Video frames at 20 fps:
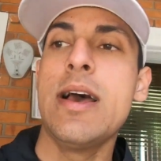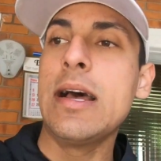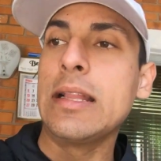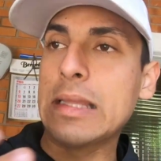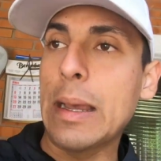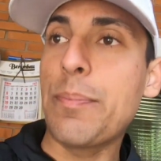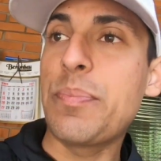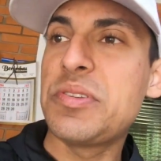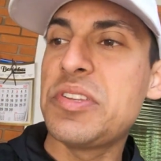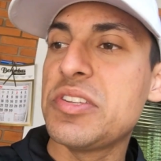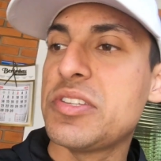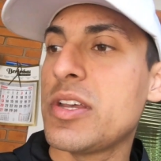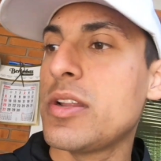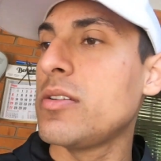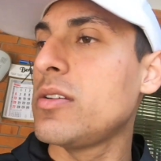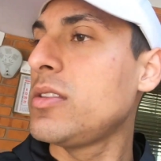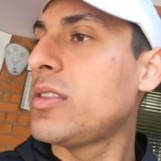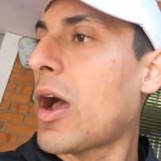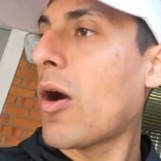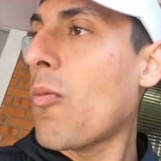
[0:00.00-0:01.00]
Tá precisando
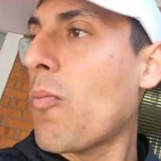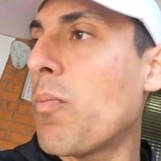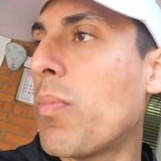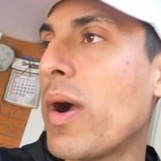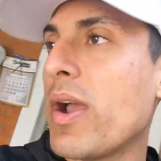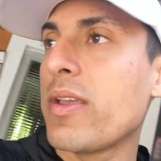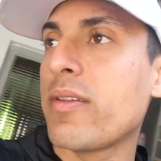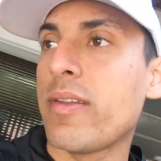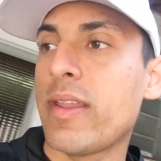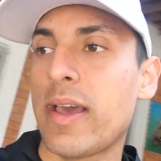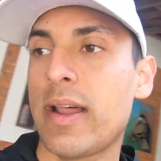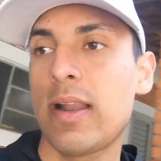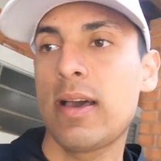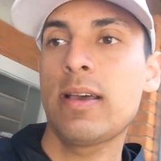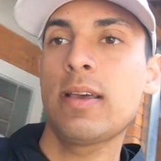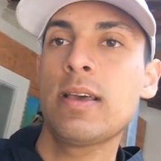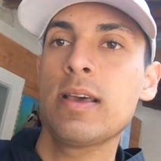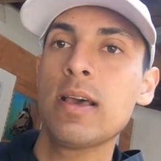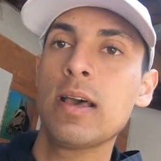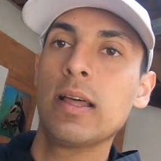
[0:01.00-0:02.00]
dar um banho nela,
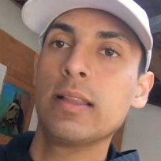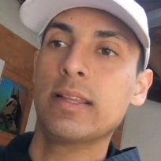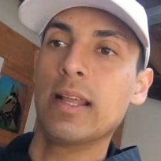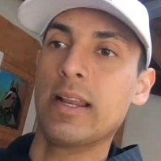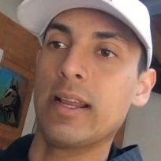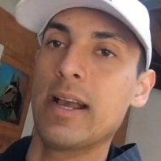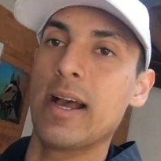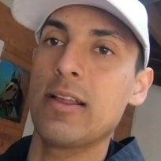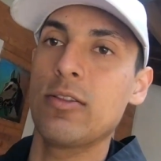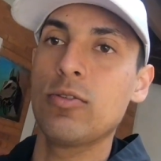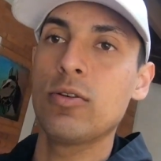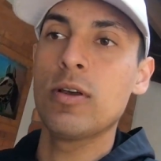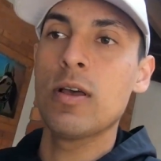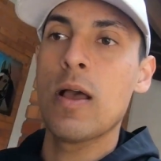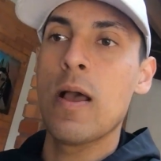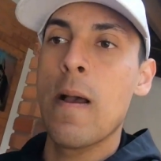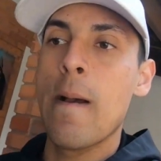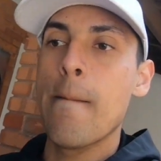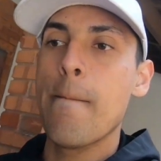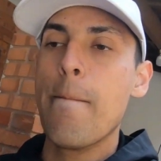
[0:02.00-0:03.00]
tá ligado?
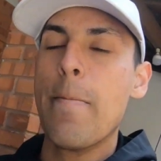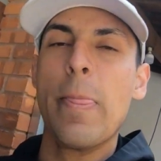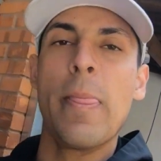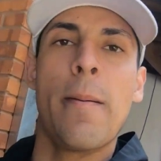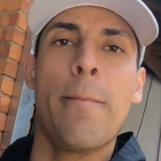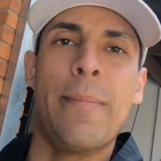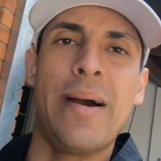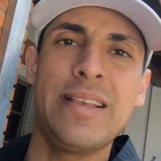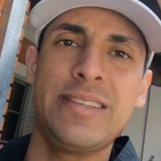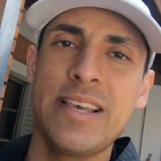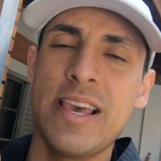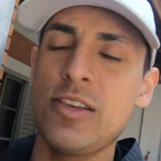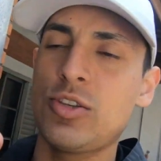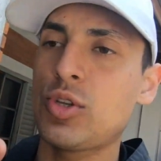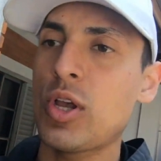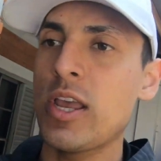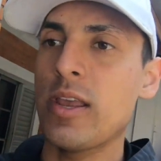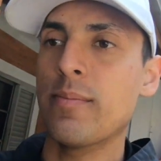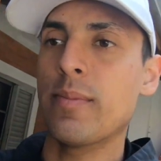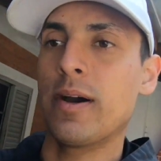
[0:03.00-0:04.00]
Mas é isso
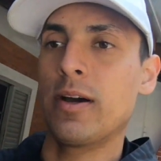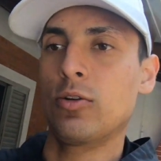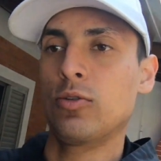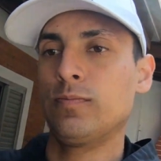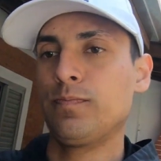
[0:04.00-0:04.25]
aí, mano.